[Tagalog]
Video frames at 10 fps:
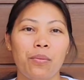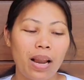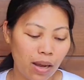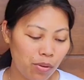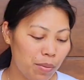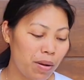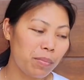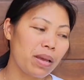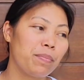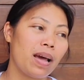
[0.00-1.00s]
Wala akong ibang
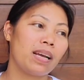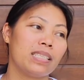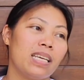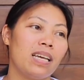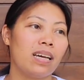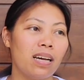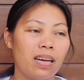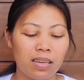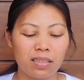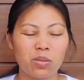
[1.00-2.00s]
ma-vlog kasi
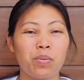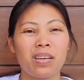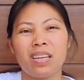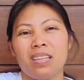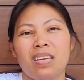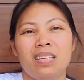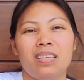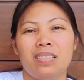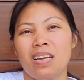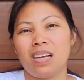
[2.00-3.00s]
uh, sobrang init
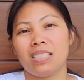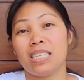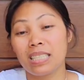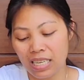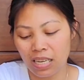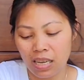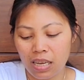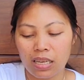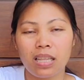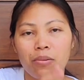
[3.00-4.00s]
kanina sa city.
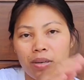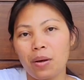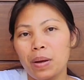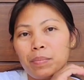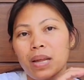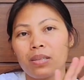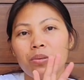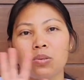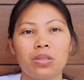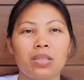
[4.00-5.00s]
Hindi ako nakapag-vlog
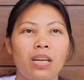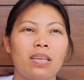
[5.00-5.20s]
doon.